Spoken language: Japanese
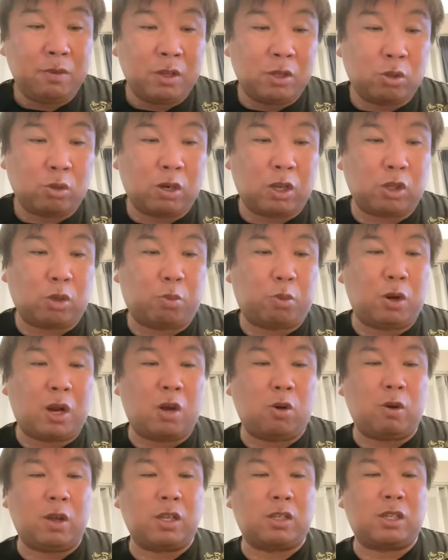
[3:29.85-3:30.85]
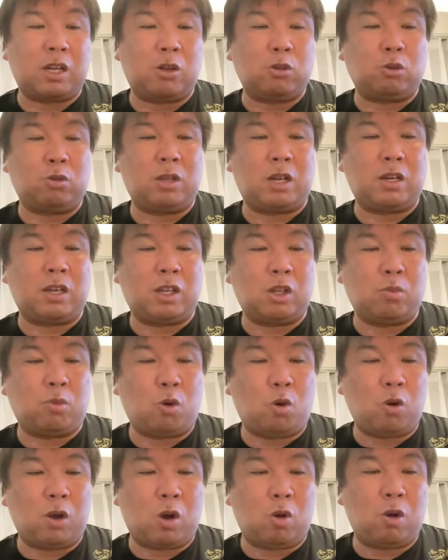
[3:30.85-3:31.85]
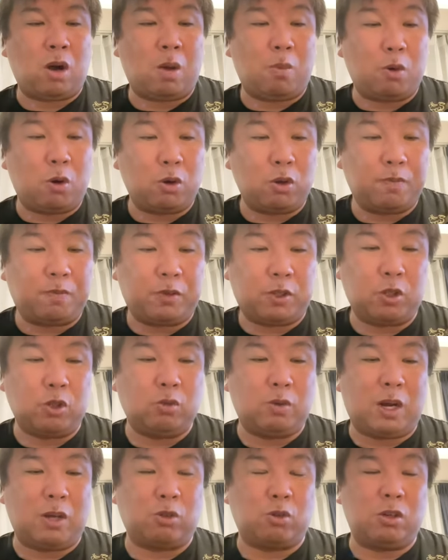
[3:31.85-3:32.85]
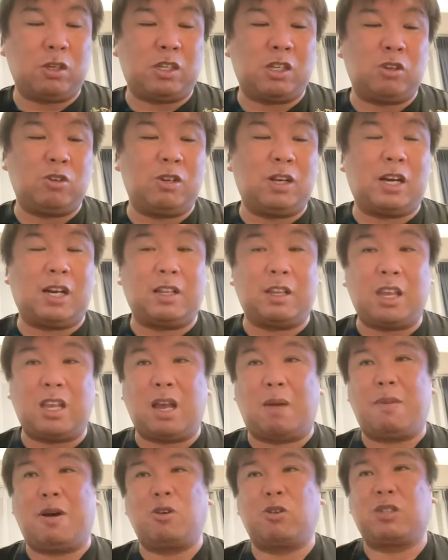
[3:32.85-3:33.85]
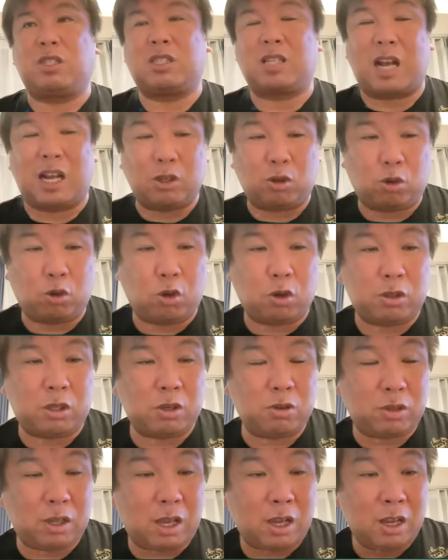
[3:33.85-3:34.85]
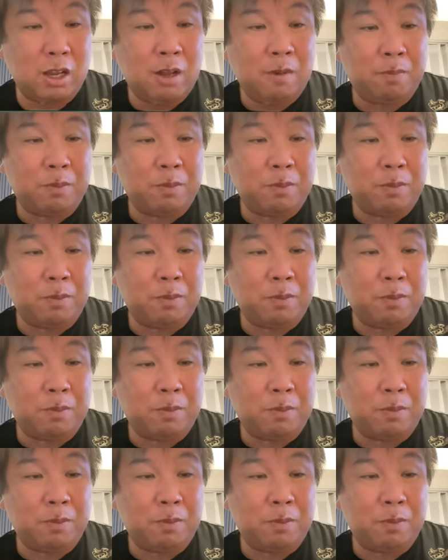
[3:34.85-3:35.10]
その後ポランコがスタートになるけども、岡フォアボール、ツーアウト一塁からね、山口サードゴロっていうね。